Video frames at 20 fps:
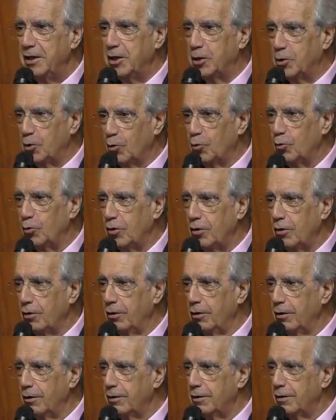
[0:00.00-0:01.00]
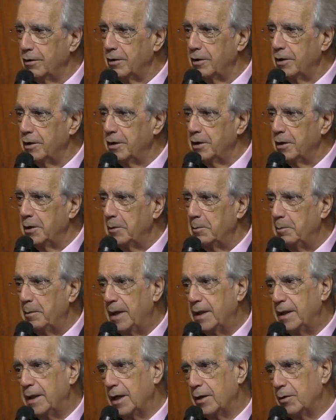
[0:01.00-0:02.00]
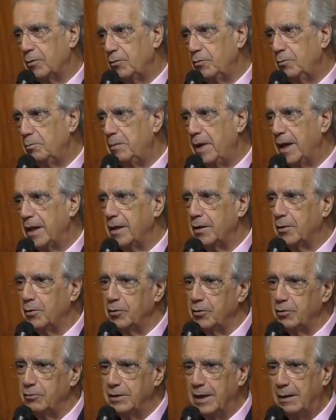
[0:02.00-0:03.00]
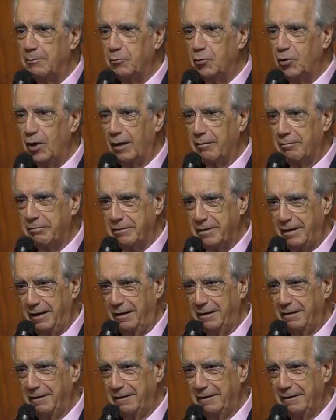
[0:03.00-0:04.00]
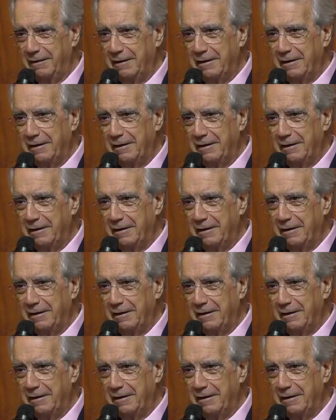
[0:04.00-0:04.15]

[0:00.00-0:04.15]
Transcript: ¿Y qué ocurrió? Mandaron un médico y una ambulancia.